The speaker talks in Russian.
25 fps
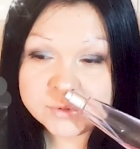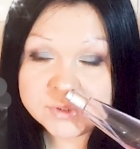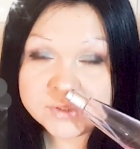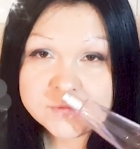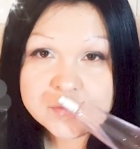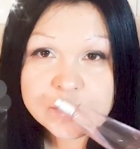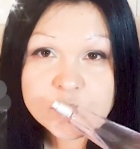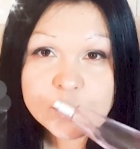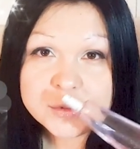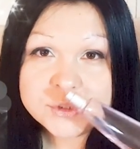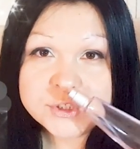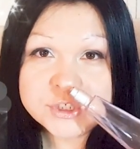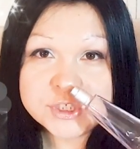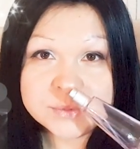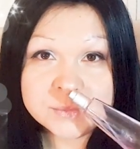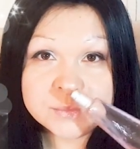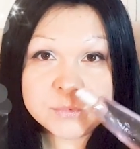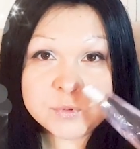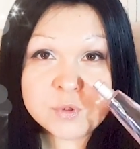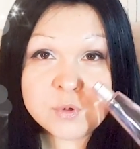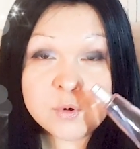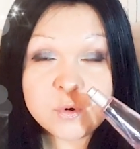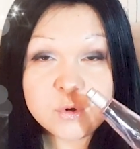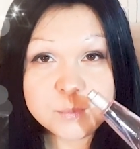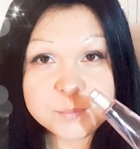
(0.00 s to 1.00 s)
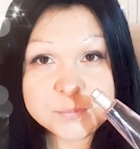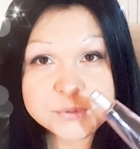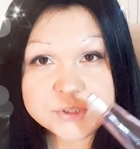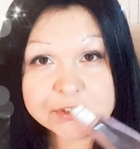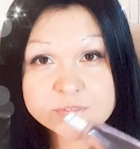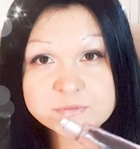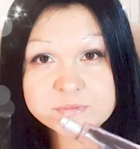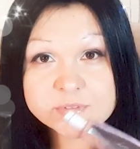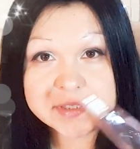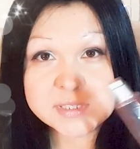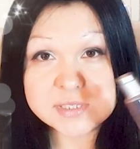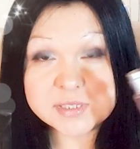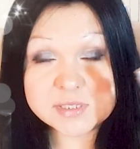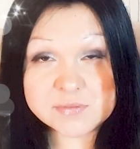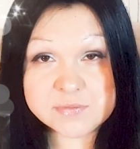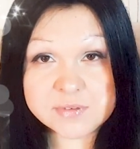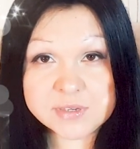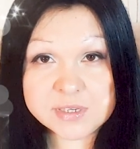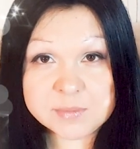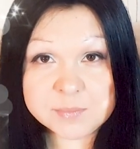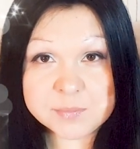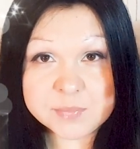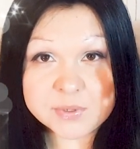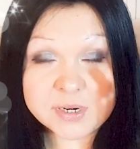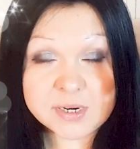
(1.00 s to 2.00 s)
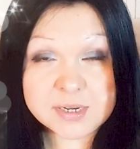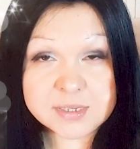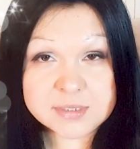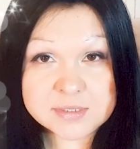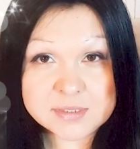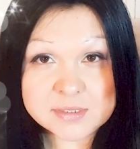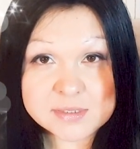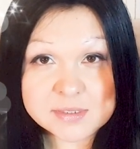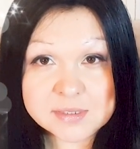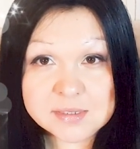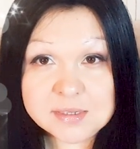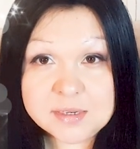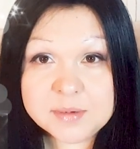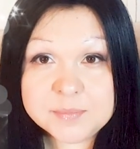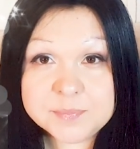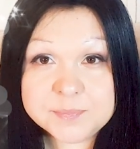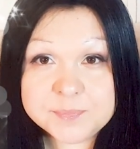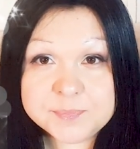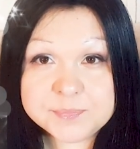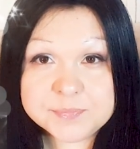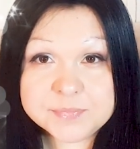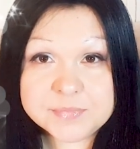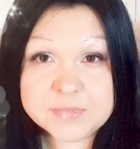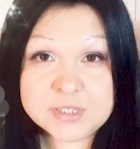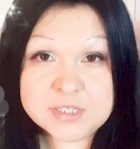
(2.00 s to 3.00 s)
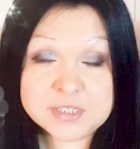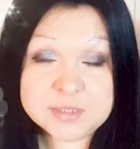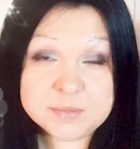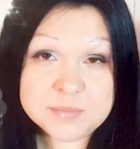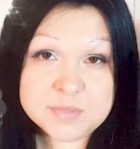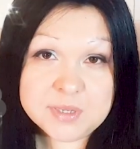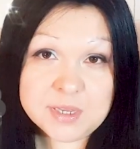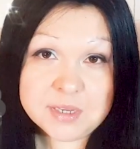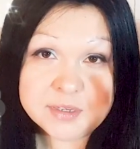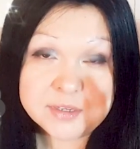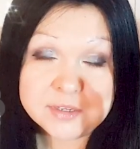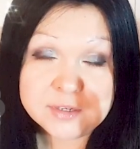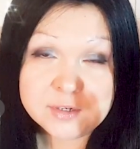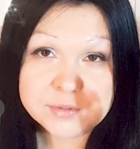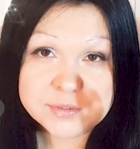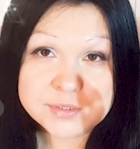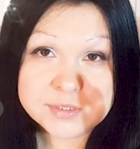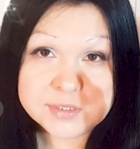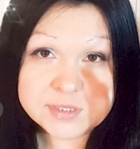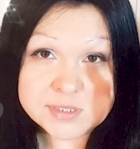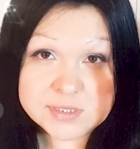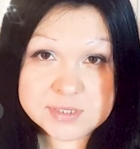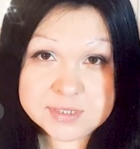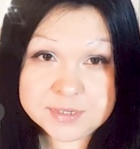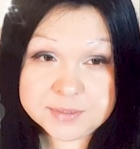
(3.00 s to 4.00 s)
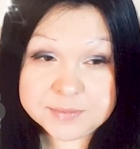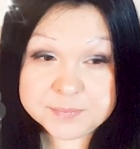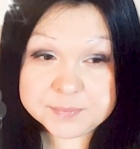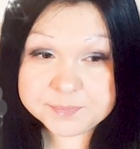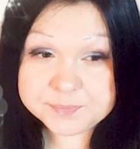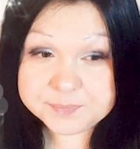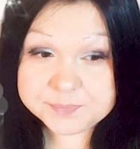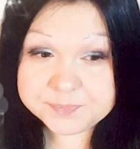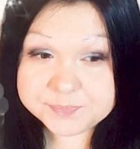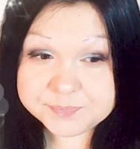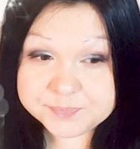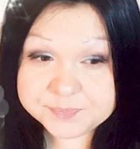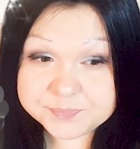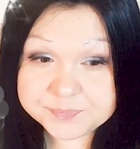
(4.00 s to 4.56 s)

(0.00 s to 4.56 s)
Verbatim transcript: У него очень много общего со своим прародителем, семья Людисей.